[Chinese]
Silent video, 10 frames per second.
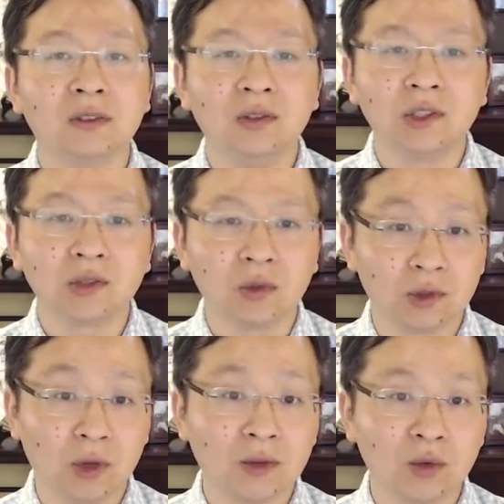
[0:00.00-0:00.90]
你所
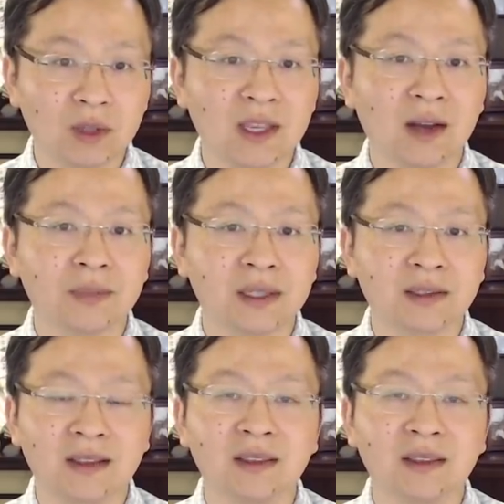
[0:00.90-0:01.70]
选取的样本它